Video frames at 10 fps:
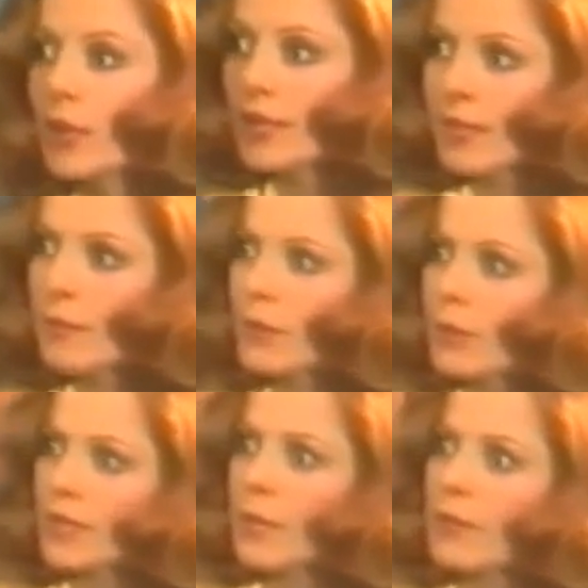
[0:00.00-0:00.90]

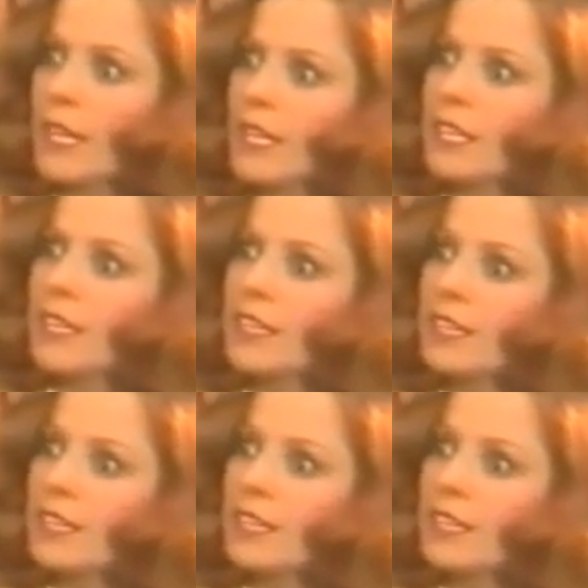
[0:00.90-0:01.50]
Cuéntame, cuéntame.